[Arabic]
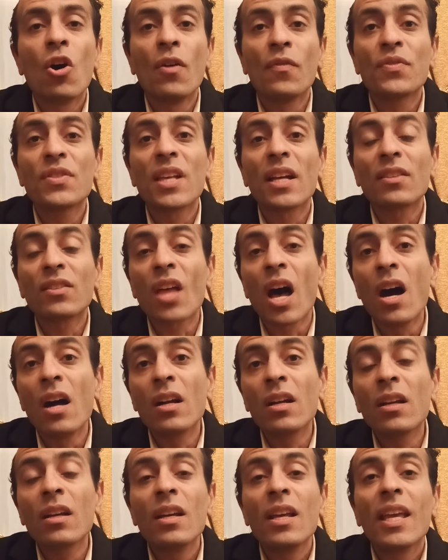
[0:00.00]
of the
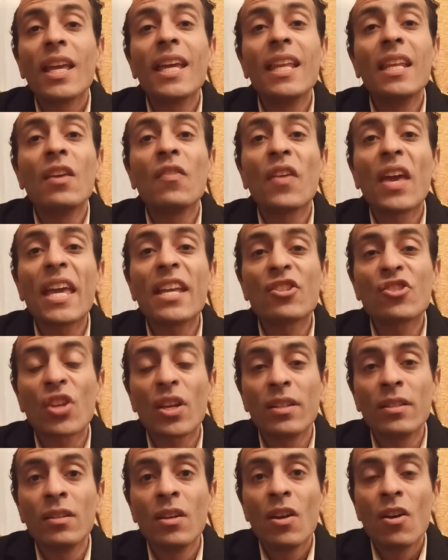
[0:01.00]
tongue
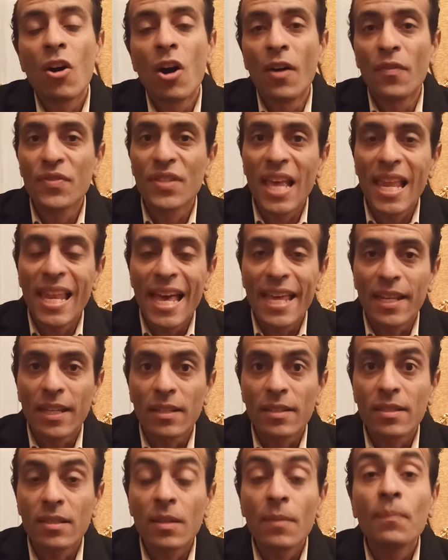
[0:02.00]
elevation of the
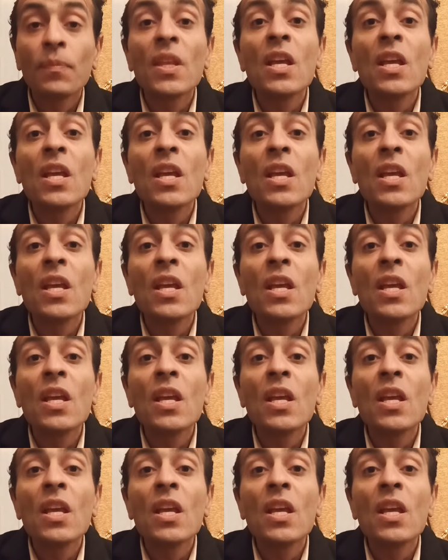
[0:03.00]
larynx